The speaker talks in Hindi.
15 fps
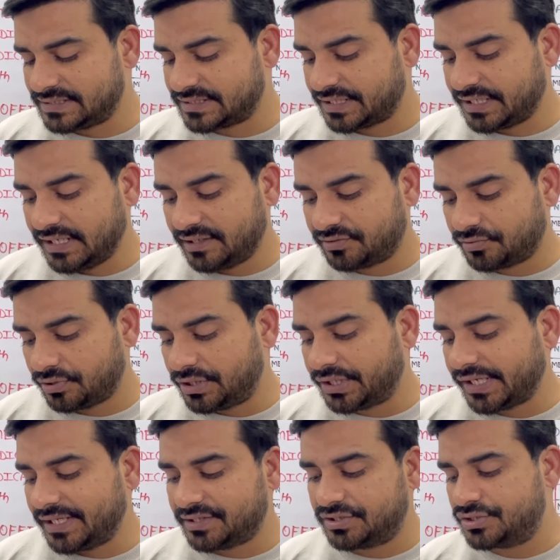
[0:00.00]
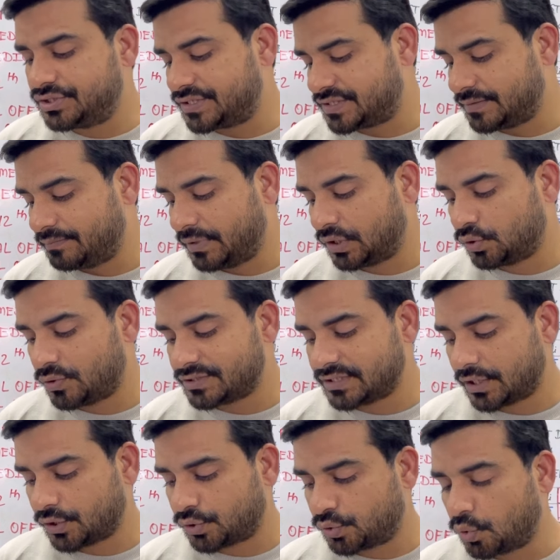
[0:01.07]
जरिए थर्टी दिसंबर
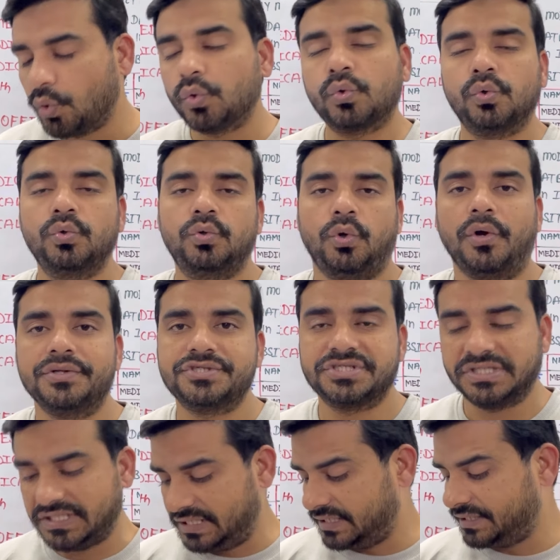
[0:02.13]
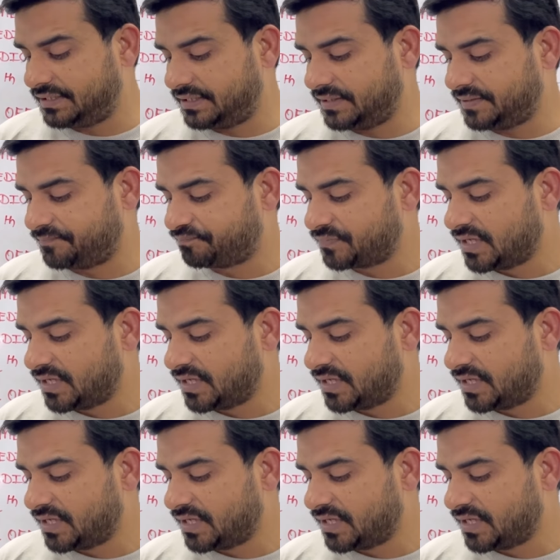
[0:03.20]
2002 को लॉन्च की गई थी